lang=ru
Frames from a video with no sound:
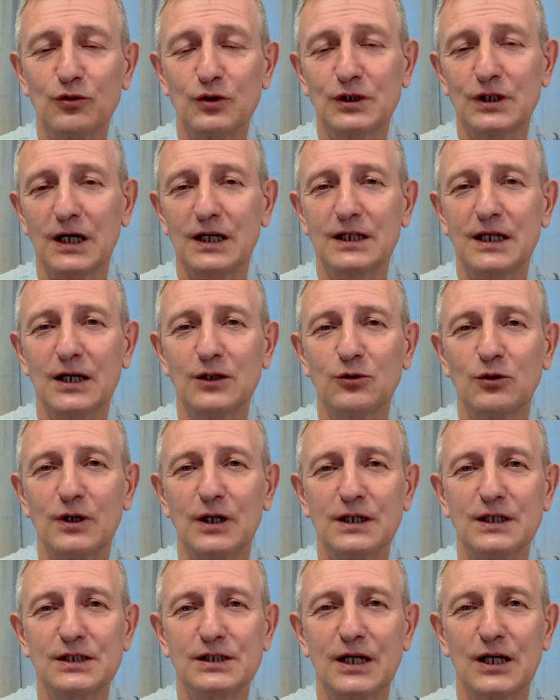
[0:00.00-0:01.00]
Вот тогда только
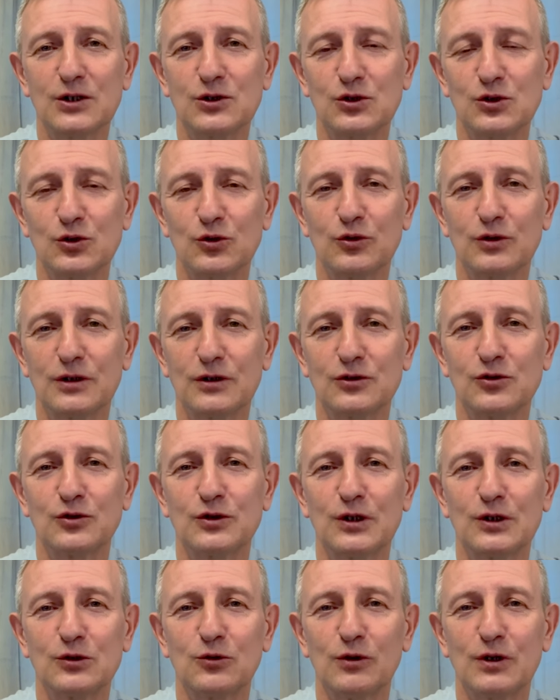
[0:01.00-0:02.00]
они скажут, что это
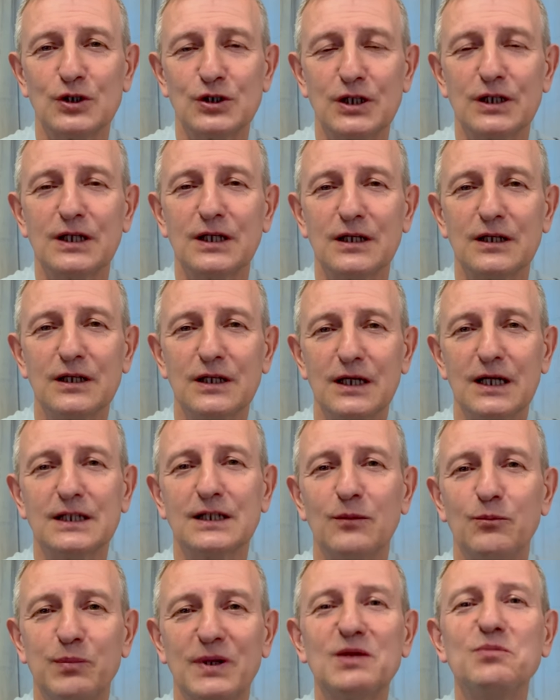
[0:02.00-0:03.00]
что-то с Лукашенко,
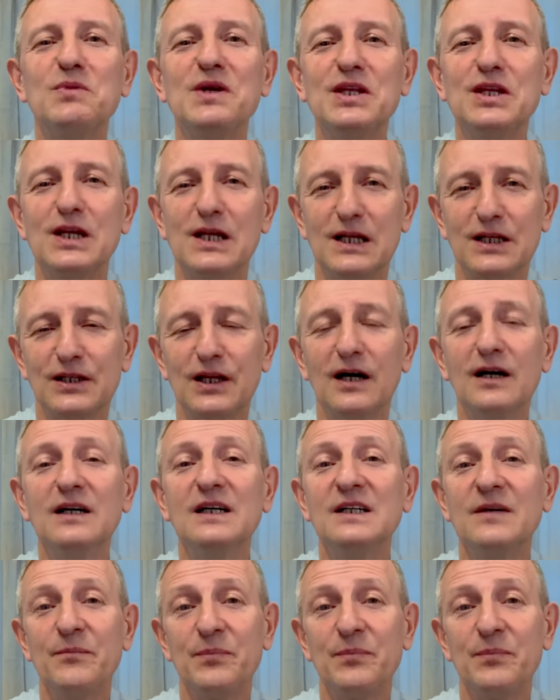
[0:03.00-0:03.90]
это под подменили, да.